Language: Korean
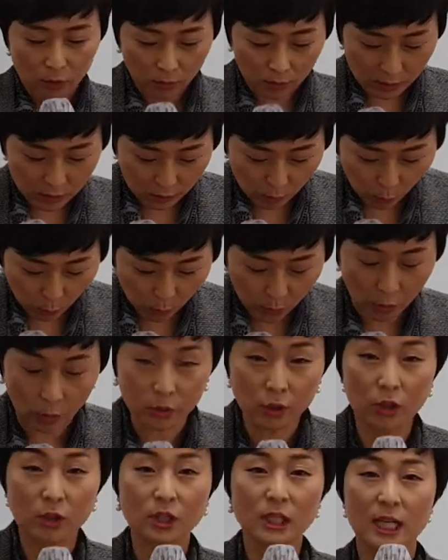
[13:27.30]
저는 이
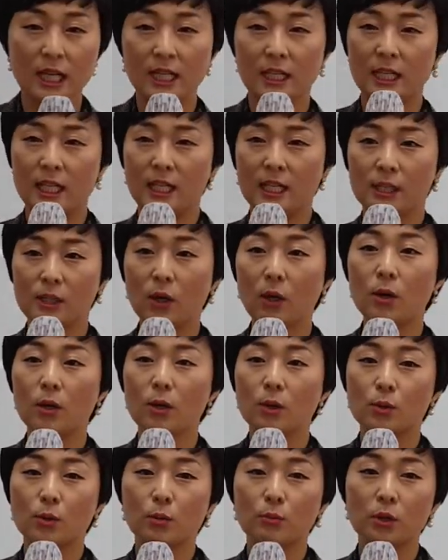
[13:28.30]
경영자에 대해서
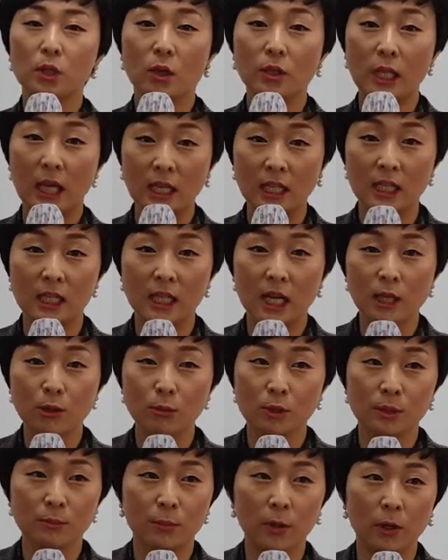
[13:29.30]
좀 더 얘기를
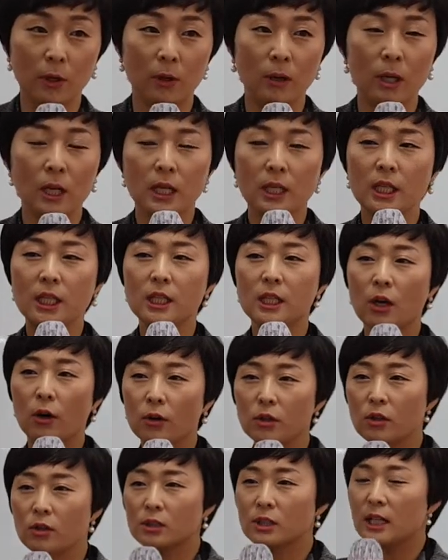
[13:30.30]
하고 싶어요. 이
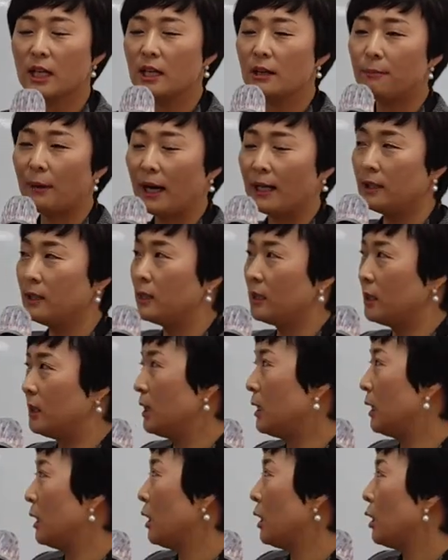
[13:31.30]
경영자의
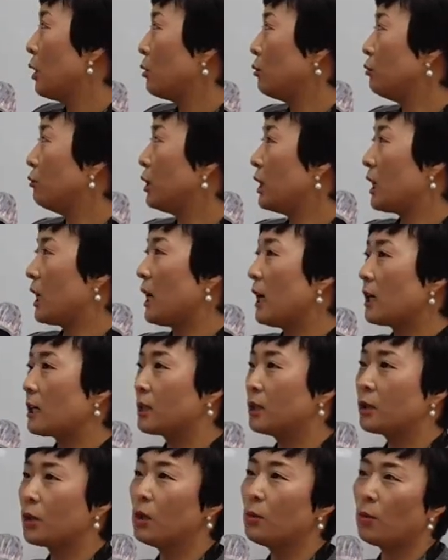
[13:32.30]
마인드는 우리가
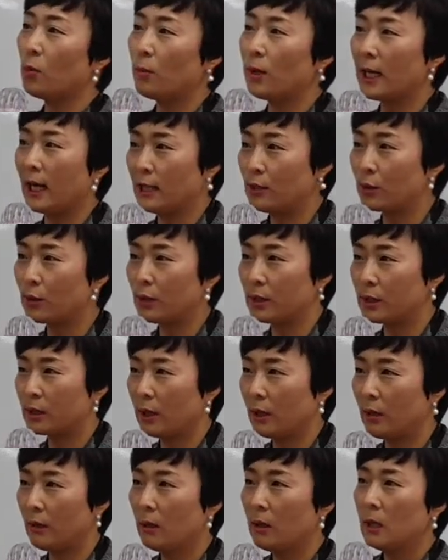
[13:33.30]
그걸 보면 알 수
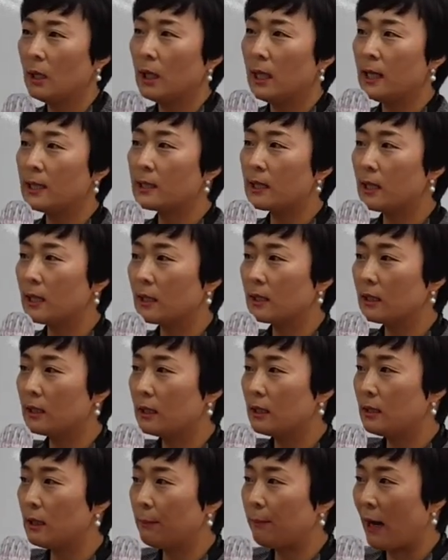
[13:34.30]
있어요. 회장
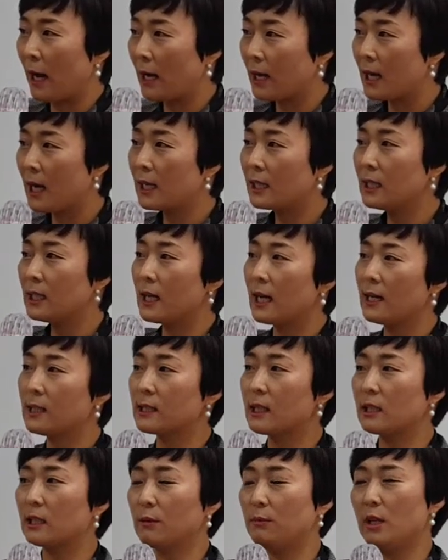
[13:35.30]
어, 박한길
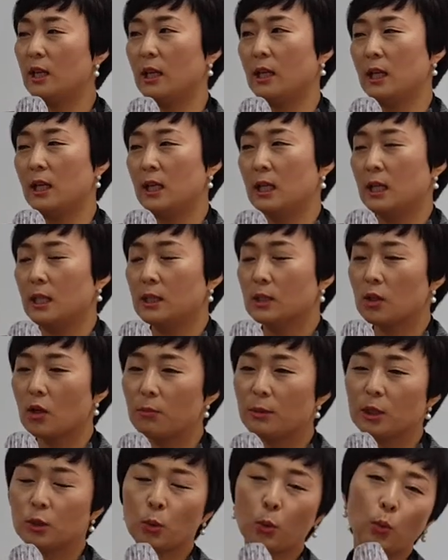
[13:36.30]
회장님이
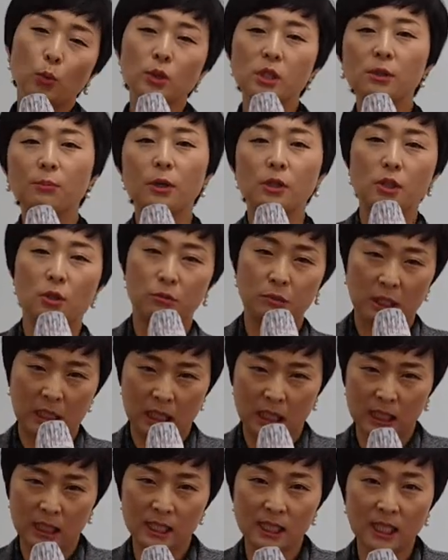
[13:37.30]
처음에 돈을 벌려고
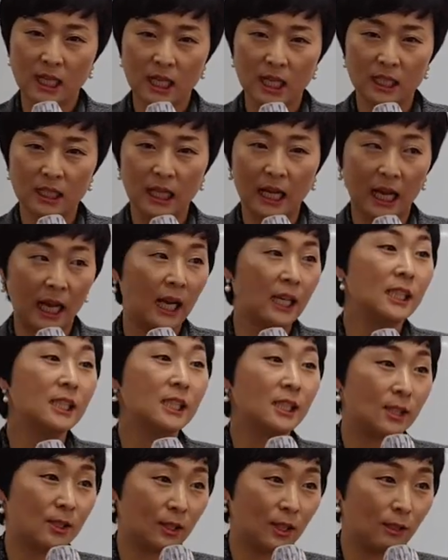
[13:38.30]
얘기를 시작한 게
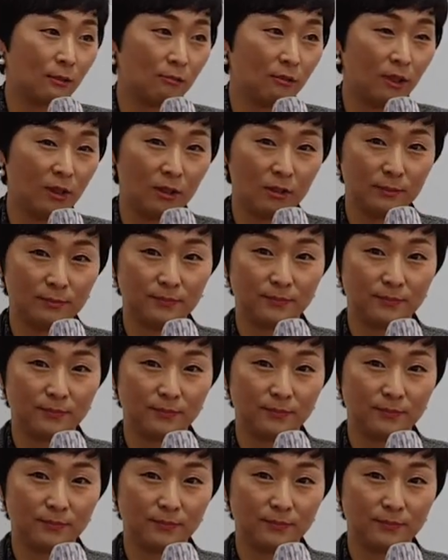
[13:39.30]
아니시더라고요.